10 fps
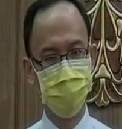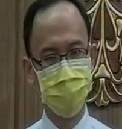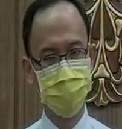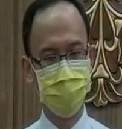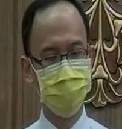
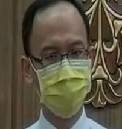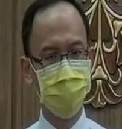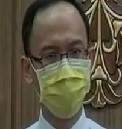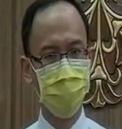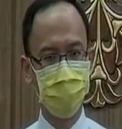首
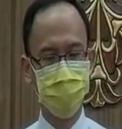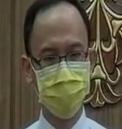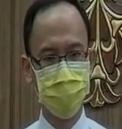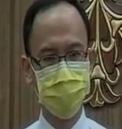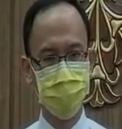先会看到
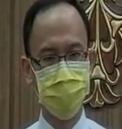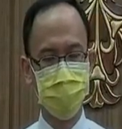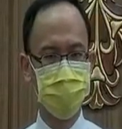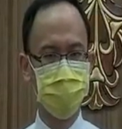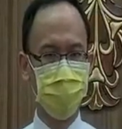的宗
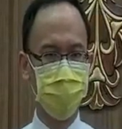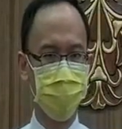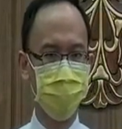教之乱，